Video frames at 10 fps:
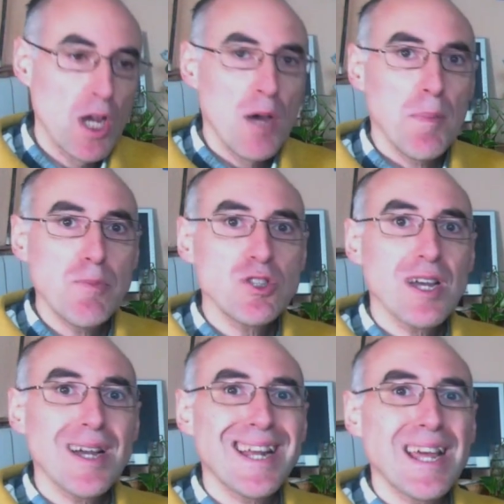Vamos
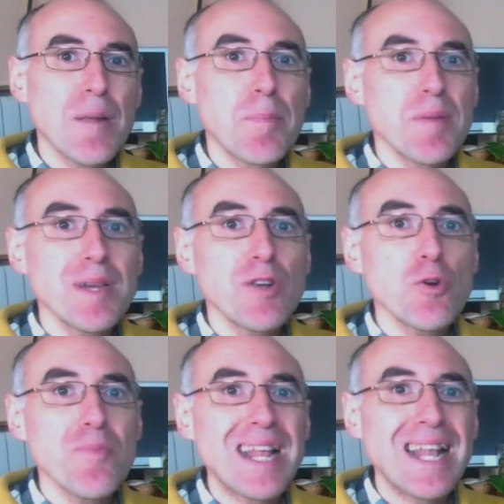a crear primero
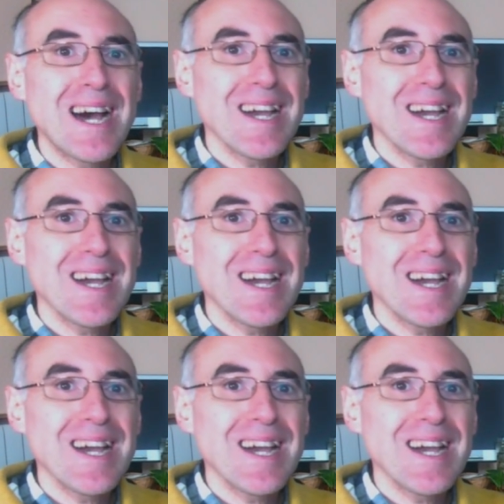la